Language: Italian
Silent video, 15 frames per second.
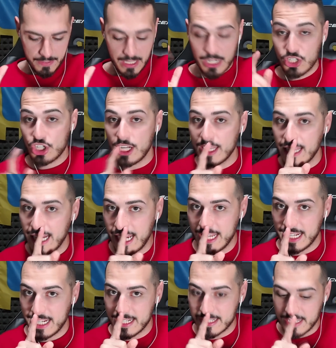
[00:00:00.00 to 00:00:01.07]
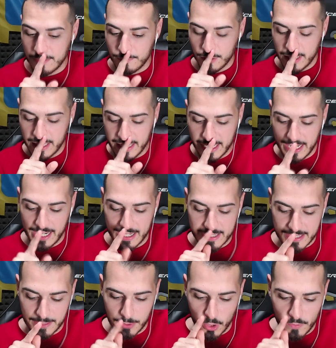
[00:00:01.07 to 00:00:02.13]
Lasciate like se volete
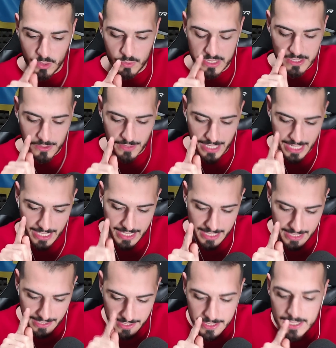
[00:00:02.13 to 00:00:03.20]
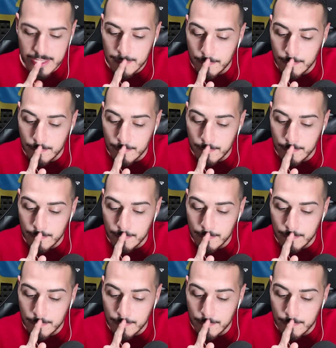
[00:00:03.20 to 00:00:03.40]
Grax provi questo deck.